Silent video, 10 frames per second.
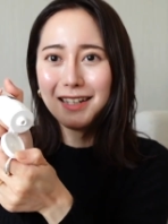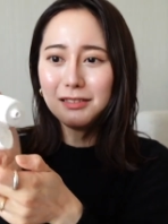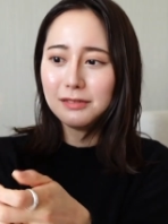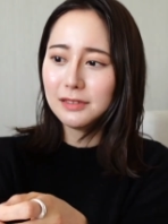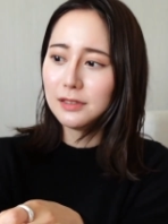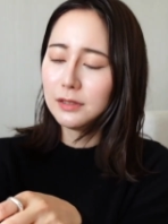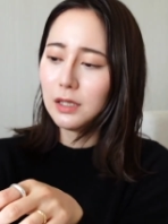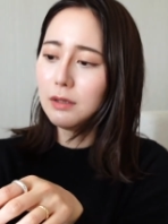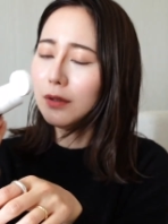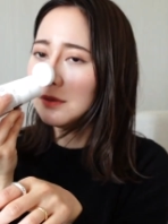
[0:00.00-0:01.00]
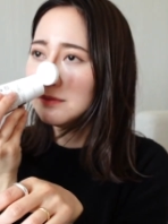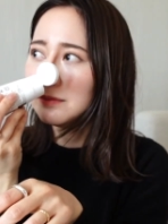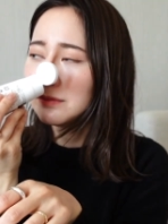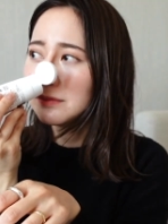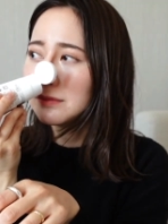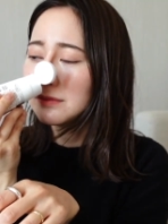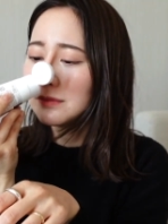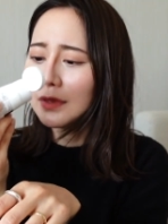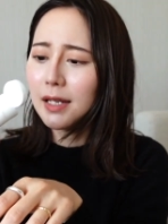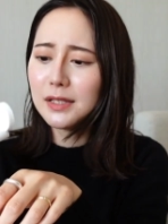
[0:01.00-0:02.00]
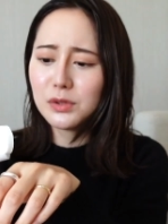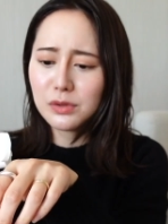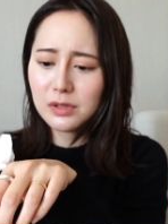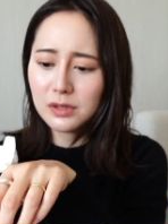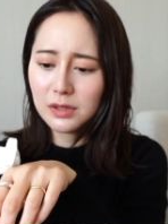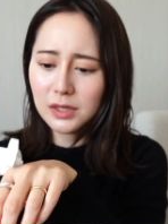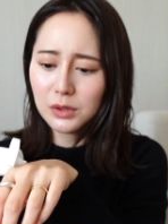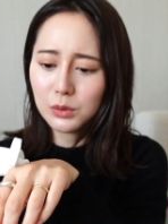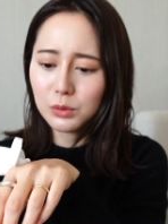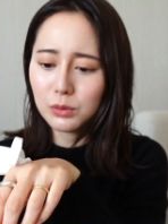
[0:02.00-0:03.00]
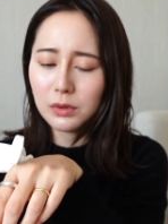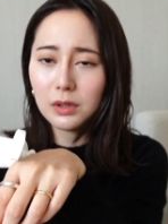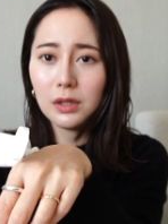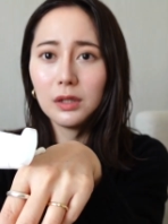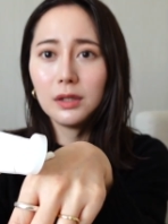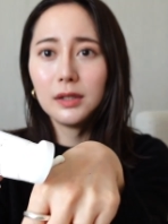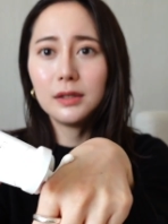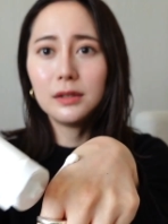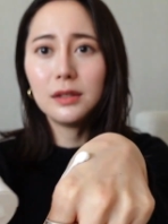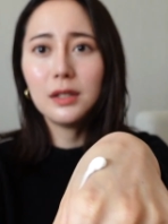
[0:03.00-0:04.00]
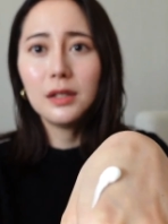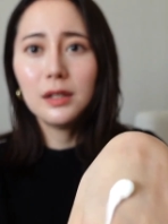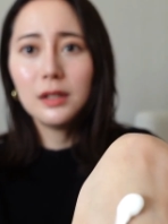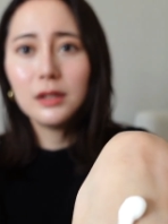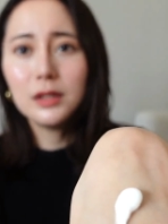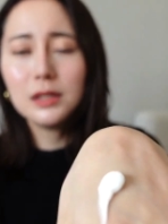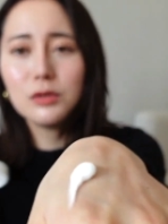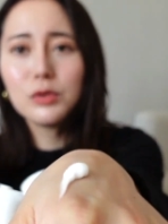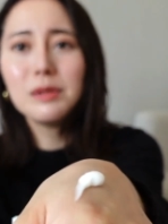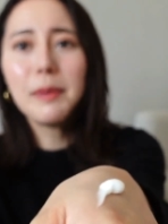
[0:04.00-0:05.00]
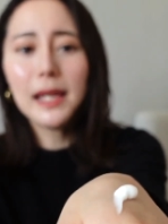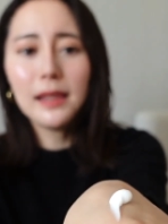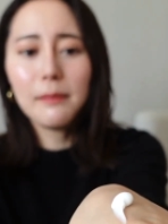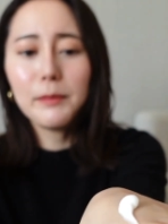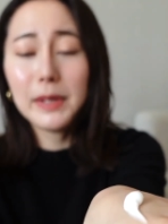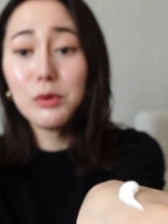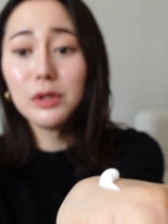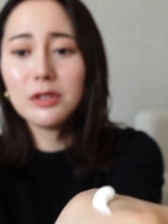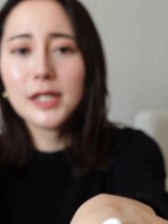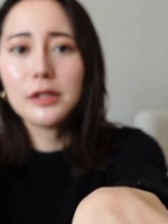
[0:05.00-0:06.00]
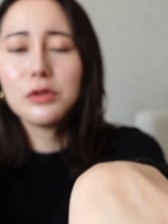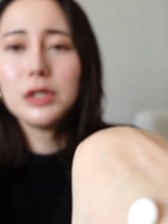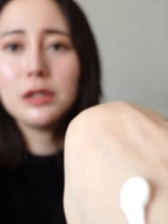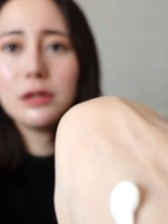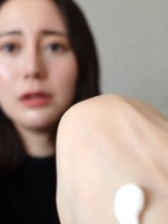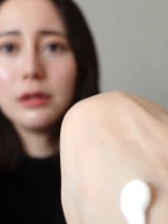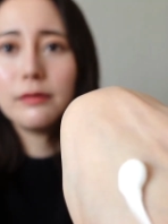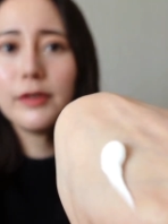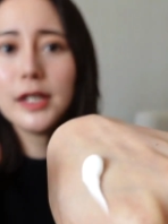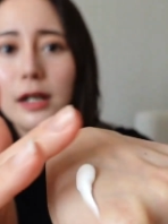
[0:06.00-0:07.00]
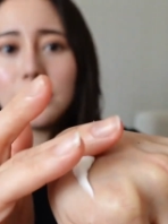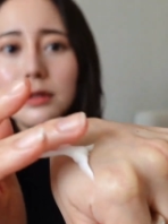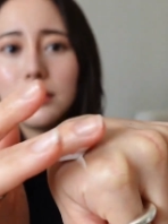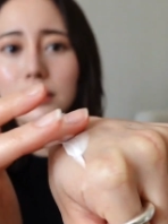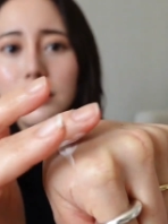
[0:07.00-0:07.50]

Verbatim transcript: 好，然后它就是一股很就一般啦，玫瑰的香就嗯非常的